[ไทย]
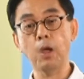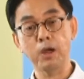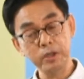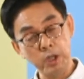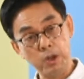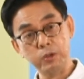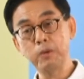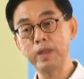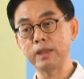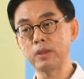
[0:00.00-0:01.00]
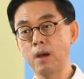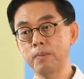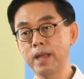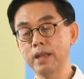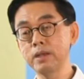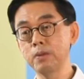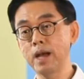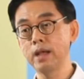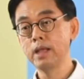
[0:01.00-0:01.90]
ต่อซึ่งเดี๋ยวเราต้องเรียนต่อไปก็คือว่า